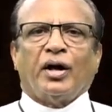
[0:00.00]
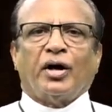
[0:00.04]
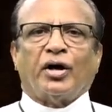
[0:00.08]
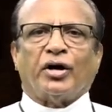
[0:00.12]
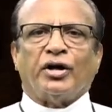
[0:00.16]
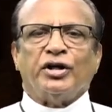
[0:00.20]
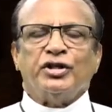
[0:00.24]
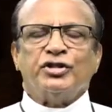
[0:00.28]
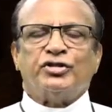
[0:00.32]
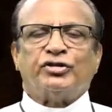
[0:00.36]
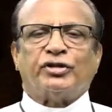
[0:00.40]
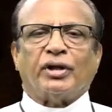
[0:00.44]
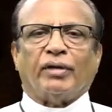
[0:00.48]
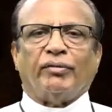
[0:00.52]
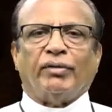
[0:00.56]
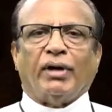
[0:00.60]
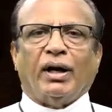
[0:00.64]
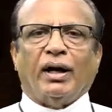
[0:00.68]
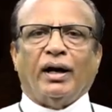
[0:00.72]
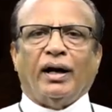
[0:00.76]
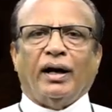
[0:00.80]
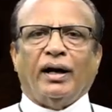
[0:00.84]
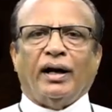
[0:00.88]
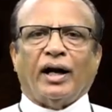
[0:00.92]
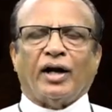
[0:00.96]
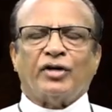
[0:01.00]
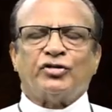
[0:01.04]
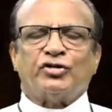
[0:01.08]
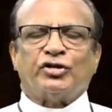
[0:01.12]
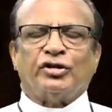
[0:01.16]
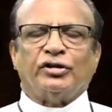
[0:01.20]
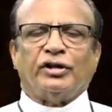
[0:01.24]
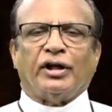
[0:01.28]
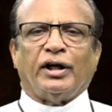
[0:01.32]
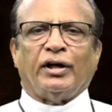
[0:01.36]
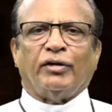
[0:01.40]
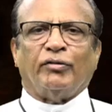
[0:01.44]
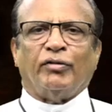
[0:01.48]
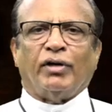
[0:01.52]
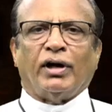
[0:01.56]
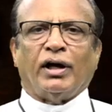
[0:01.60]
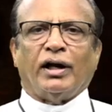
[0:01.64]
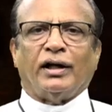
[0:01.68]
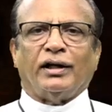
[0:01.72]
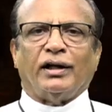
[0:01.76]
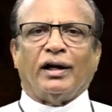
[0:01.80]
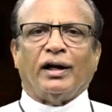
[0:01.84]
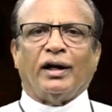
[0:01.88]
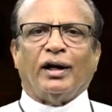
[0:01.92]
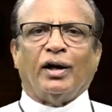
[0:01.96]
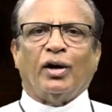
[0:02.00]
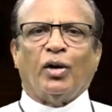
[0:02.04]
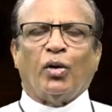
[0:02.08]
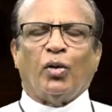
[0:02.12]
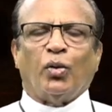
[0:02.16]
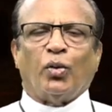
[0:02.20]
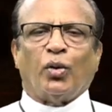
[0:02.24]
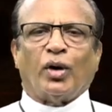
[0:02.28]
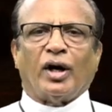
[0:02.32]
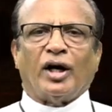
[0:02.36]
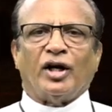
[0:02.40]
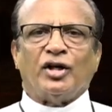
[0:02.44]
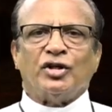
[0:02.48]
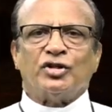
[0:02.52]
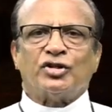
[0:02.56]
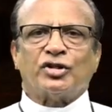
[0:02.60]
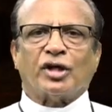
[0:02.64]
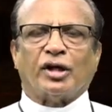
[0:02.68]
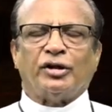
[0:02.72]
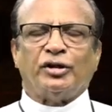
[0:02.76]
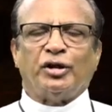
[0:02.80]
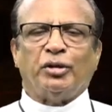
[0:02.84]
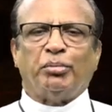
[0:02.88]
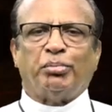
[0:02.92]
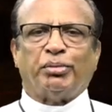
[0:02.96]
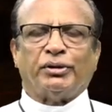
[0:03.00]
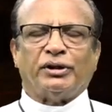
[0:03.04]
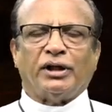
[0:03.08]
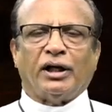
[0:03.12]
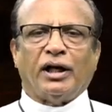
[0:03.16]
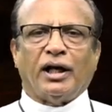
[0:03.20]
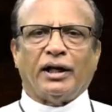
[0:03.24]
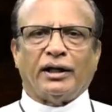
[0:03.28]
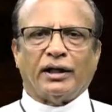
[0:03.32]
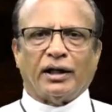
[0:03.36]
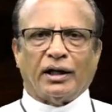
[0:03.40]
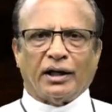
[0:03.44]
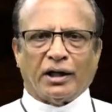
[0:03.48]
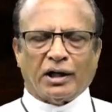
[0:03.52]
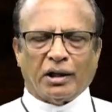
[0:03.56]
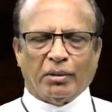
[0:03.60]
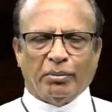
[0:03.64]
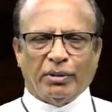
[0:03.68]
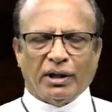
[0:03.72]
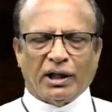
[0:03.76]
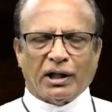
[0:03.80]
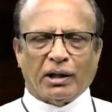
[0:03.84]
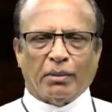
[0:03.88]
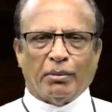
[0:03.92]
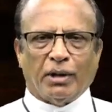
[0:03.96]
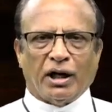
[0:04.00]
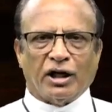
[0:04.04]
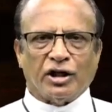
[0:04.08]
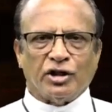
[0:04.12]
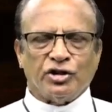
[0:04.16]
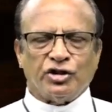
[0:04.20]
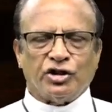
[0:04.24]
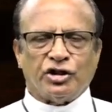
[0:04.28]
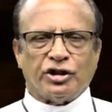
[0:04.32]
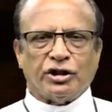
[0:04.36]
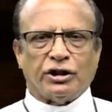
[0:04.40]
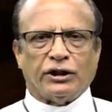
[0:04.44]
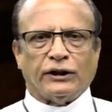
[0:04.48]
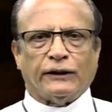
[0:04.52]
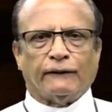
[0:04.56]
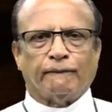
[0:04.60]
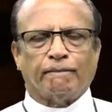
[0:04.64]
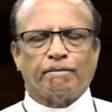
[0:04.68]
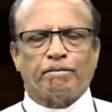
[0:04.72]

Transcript: கிறிஸ்தவ நற்சிந்தனை வேளையில் உங்களை சந்திப்பதிலே எனக்கு மிக்க மகிழ்ச்சி